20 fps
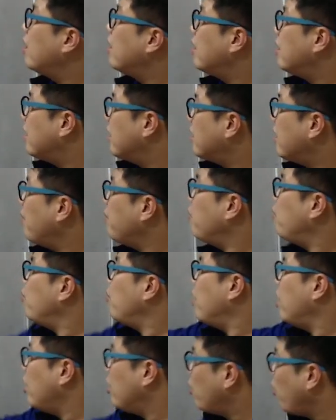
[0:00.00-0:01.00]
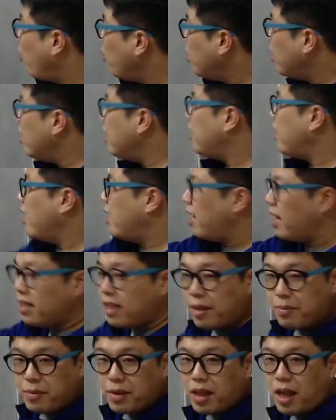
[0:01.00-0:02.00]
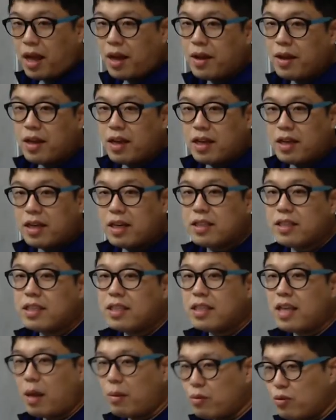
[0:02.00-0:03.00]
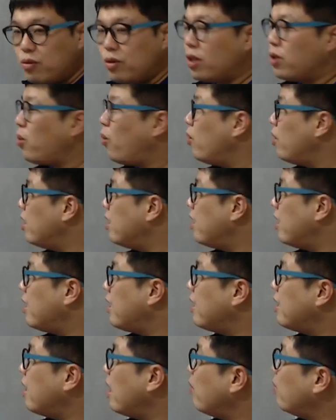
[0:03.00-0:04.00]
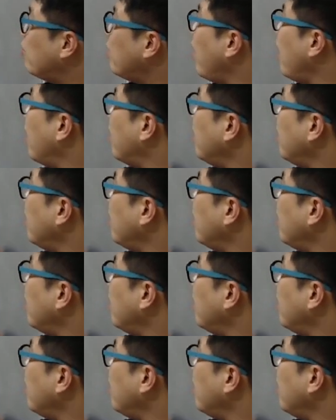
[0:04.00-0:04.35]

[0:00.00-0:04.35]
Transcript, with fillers: 이제 삼국이 통일되게 됩니다. 그래서 이 삼국이 통일됐기 때문에